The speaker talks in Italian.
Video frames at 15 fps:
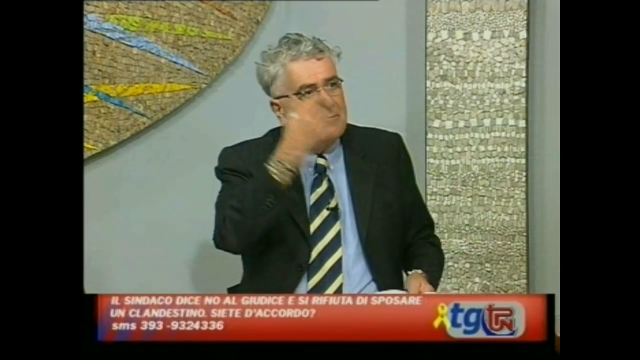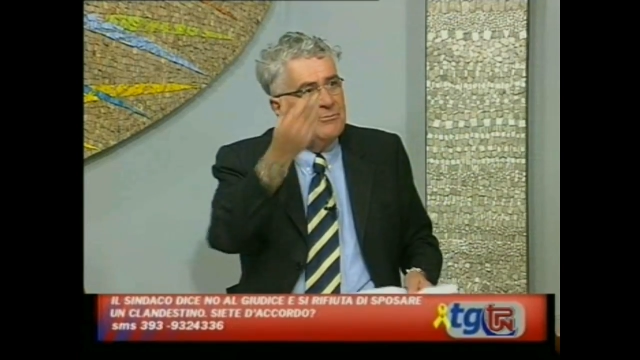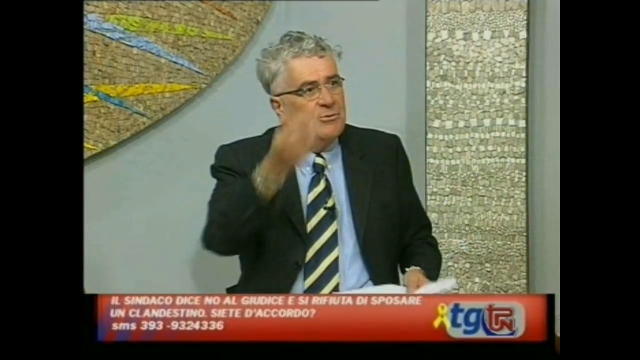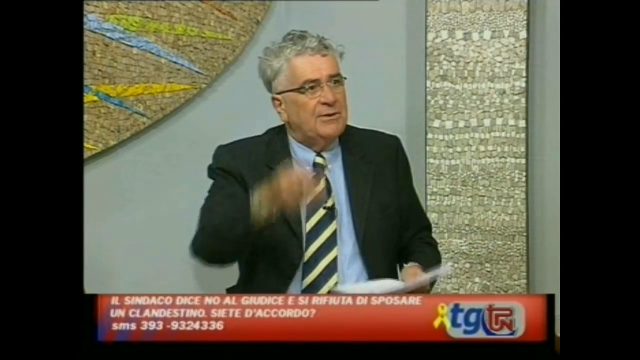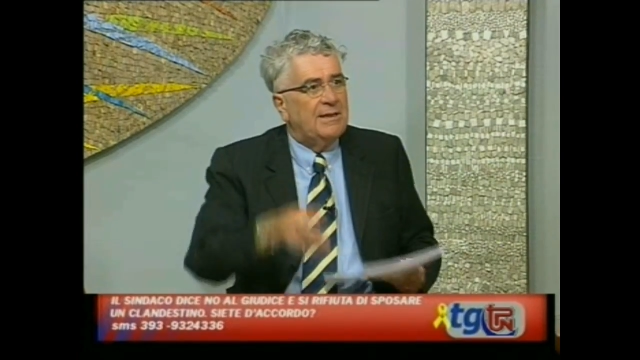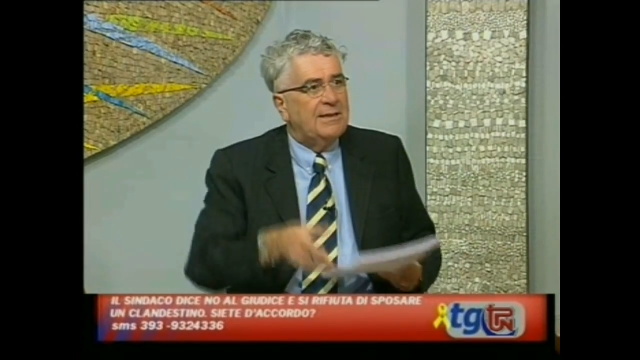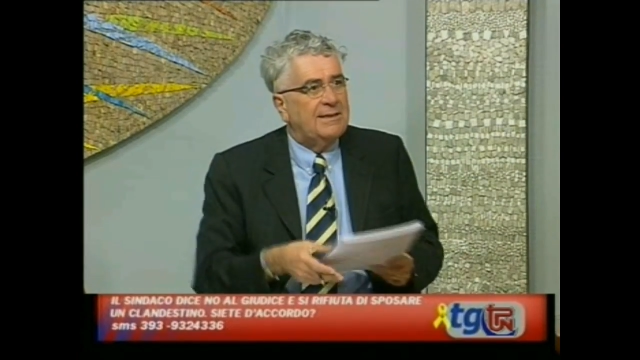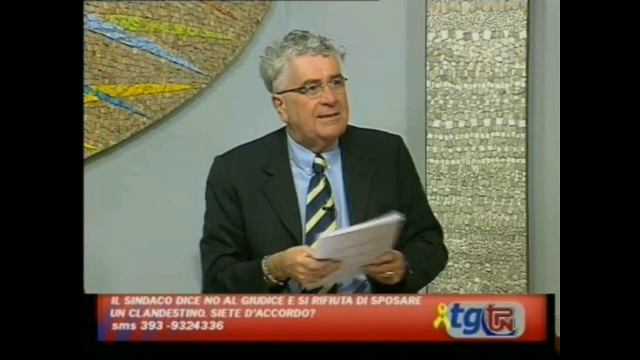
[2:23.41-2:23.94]
fuori
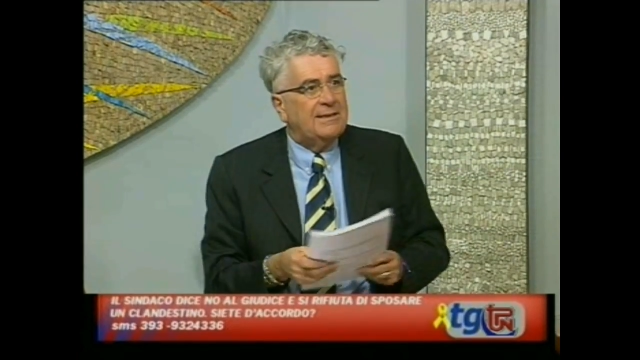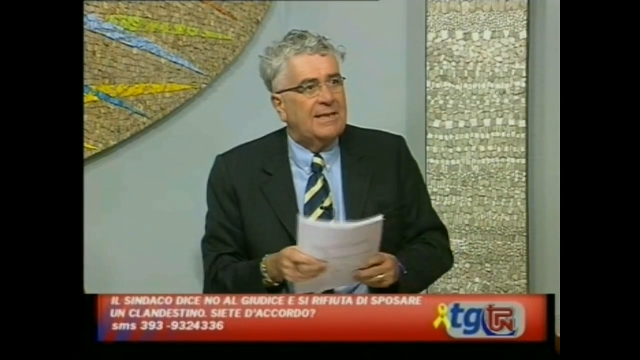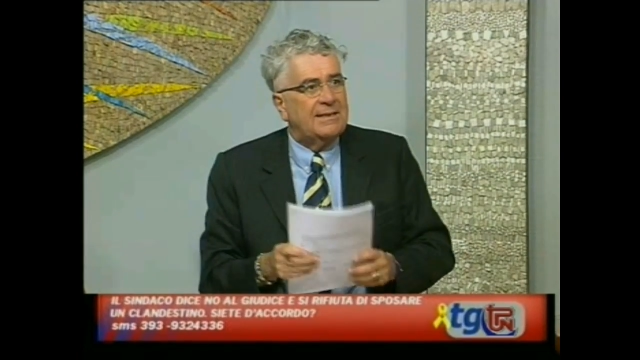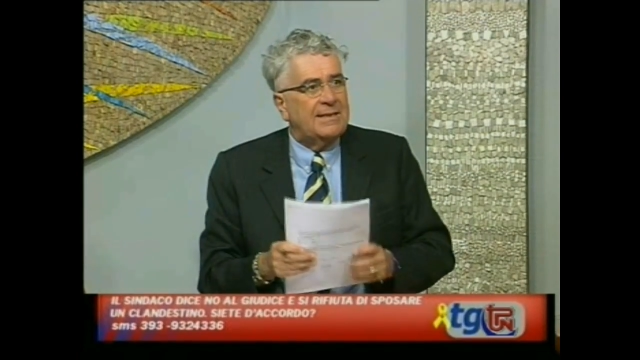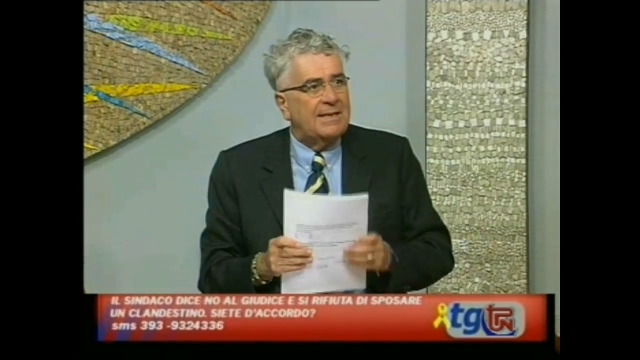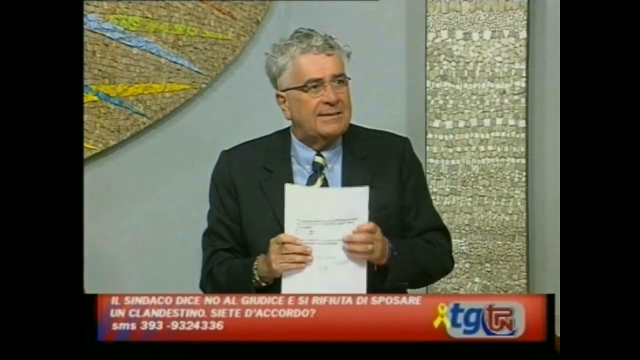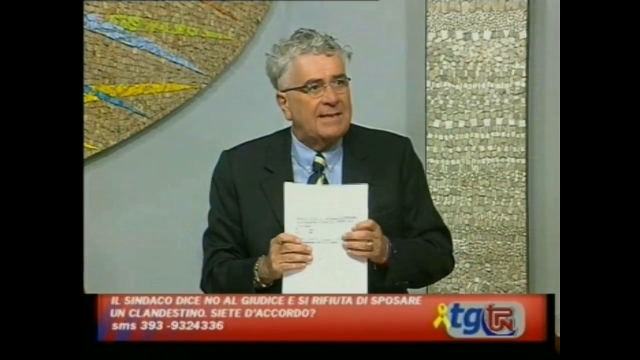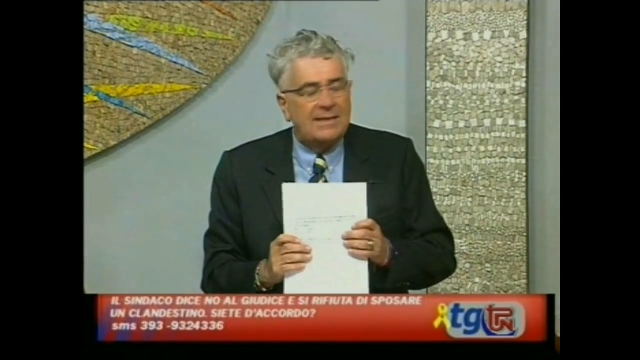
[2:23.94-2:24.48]

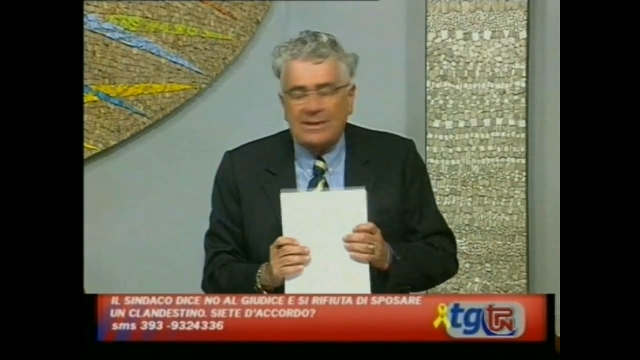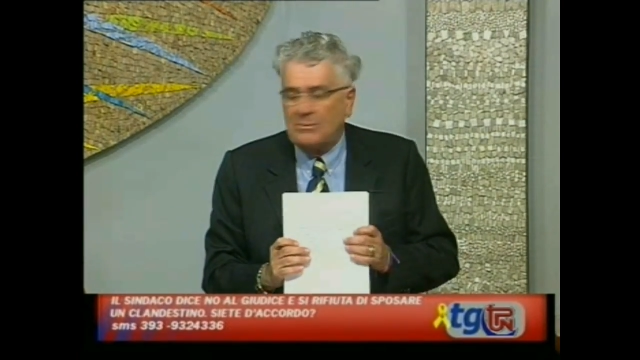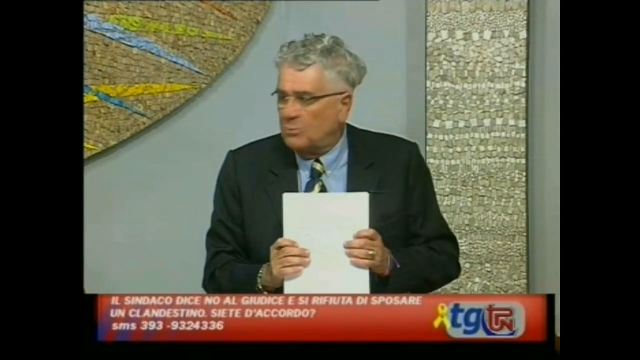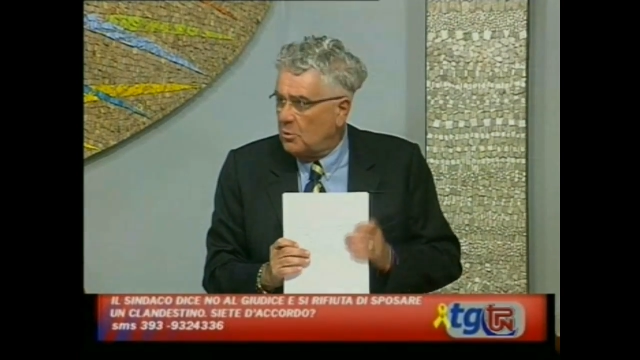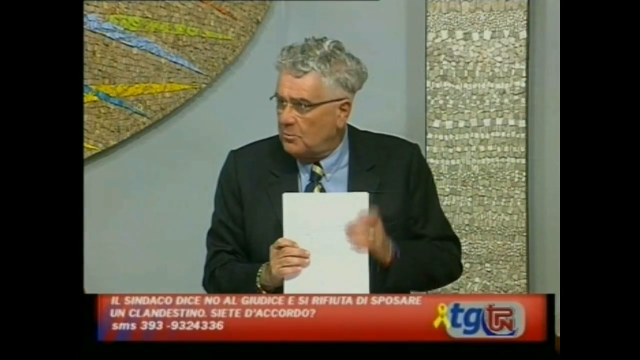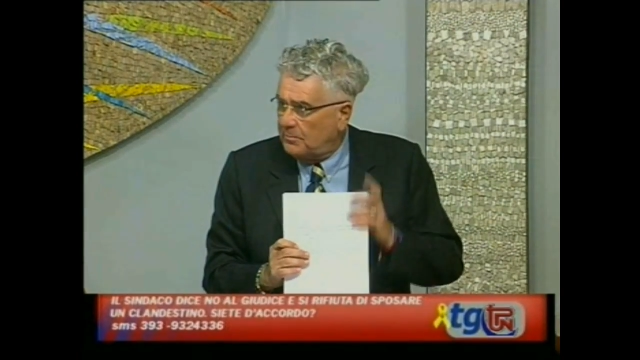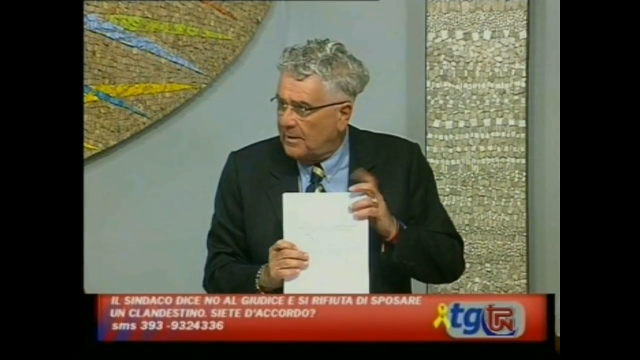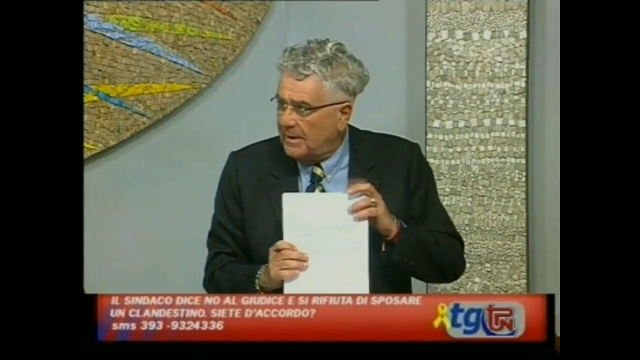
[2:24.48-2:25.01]

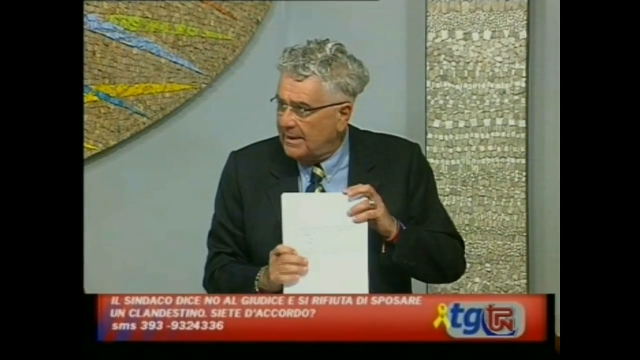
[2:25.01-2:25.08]
dall'Europa.